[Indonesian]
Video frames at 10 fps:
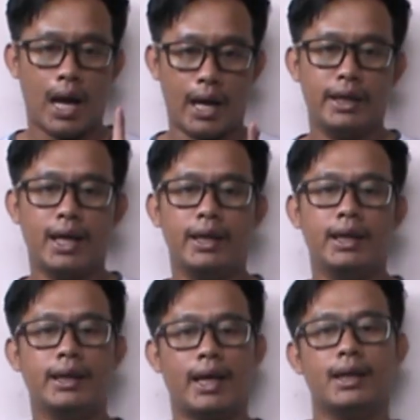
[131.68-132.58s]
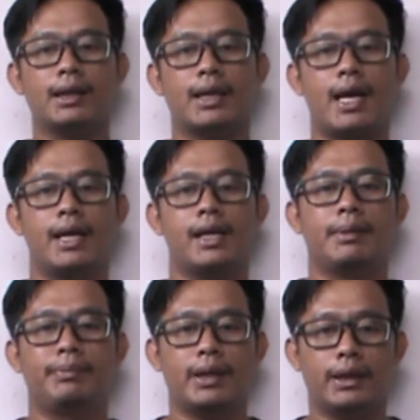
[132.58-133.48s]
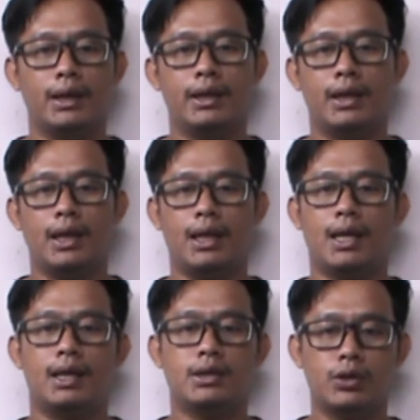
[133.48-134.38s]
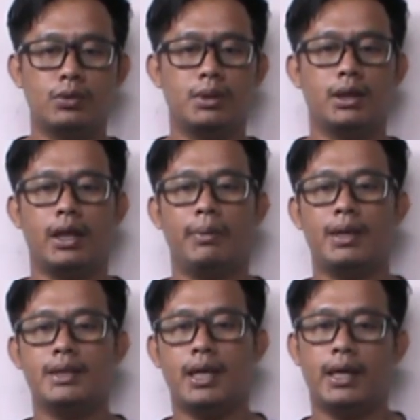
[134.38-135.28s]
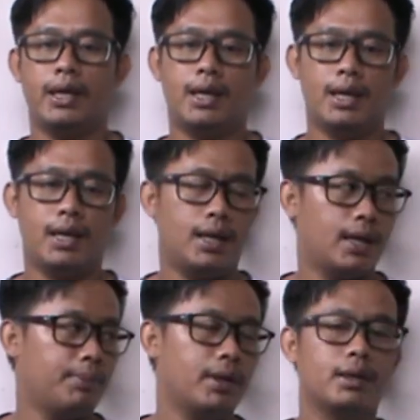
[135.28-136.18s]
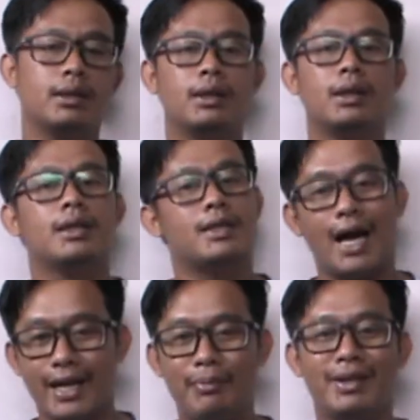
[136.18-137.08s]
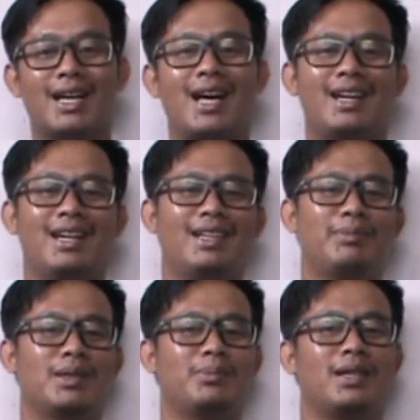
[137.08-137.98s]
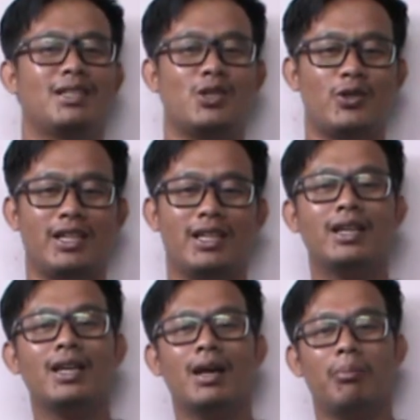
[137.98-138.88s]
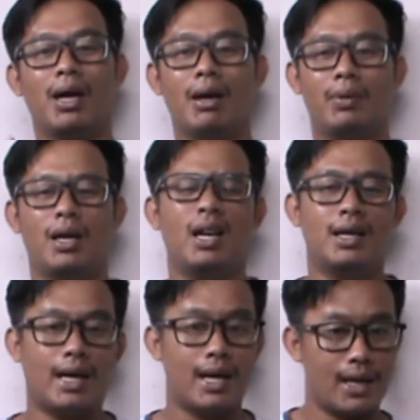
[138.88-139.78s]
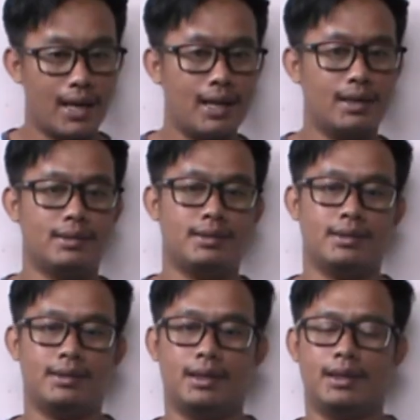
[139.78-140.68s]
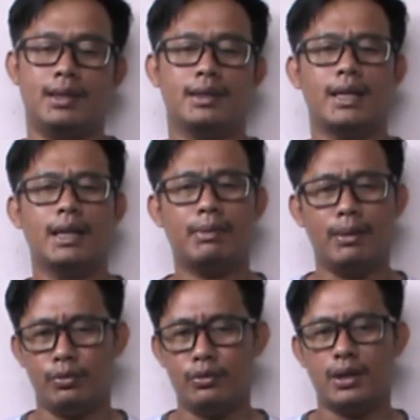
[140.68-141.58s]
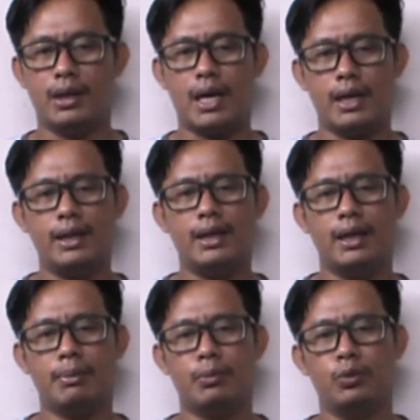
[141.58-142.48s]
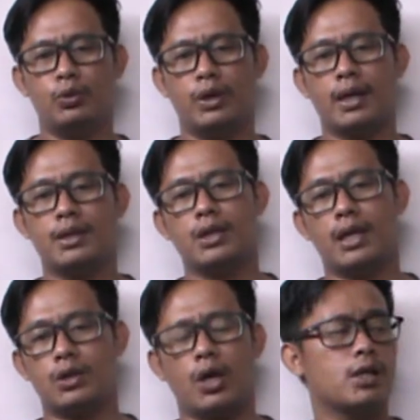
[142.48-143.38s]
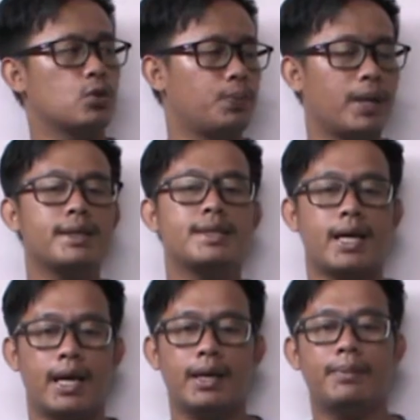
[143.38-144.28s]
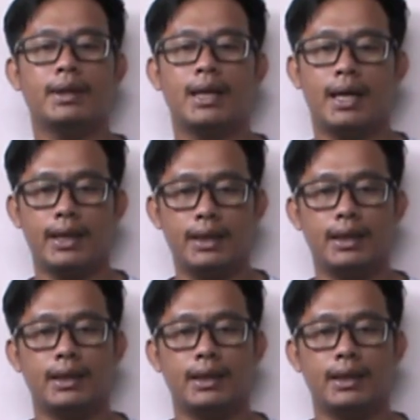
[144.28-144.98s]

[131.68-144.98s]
angin-anginkan kenari di tempat yang tidak langsung menerima cahaya apa cahaya matahari ini teman-teman. Sorry. Mengapa? Karena e, saat mabung kenari tidak membutuhkan asupan cahaya matahari